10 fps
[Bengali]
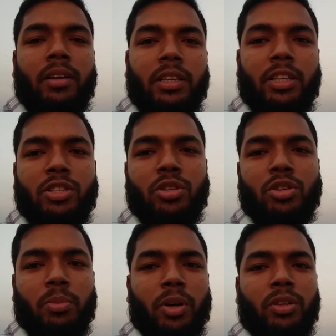নির্দিষ্ট
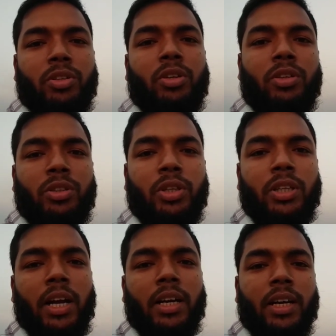সময় অন্তর অন্তর
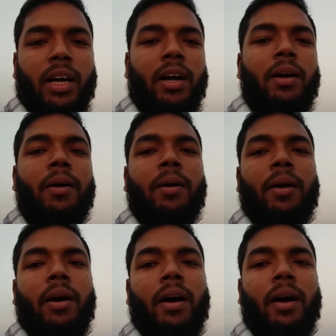একটা
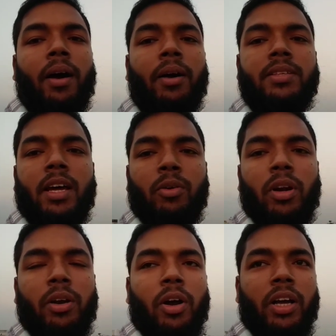
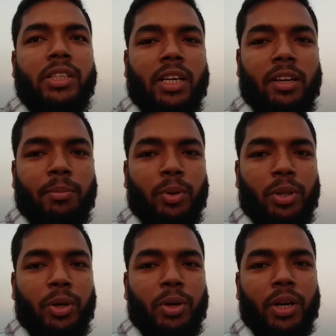সার্কুলার হয় সেখানে
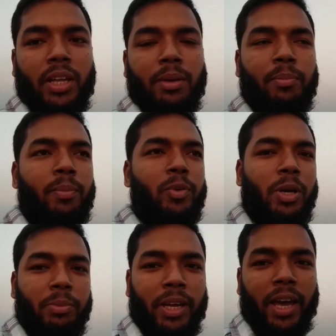ভর্তি হয়ে
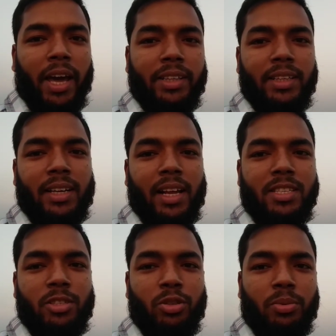সপ্তাহে একদিন ক্লাস
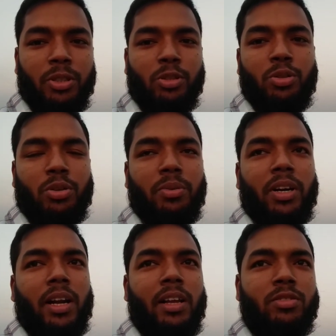শুধুমাত্র
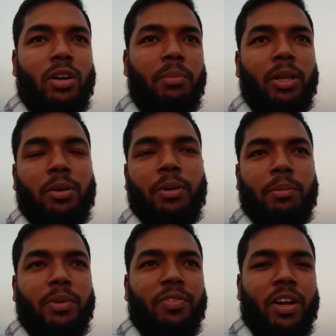শুক্রবারে ক্লাস করার মাধ্যমে
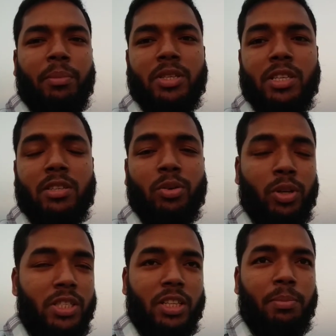আপনি ফার্মাসিস্ট
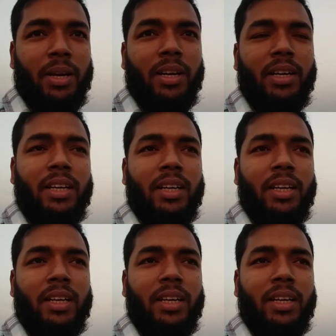হয়ে যেতে পারেন